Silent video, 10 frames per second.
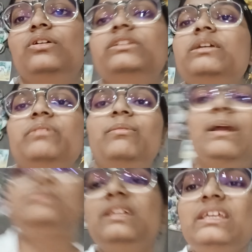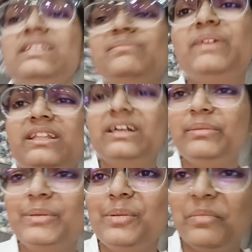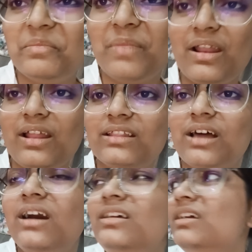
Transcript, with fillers: ऑन किया मेरा भाई पता नहीं कैसे बेहद गर्मी में मर रहा था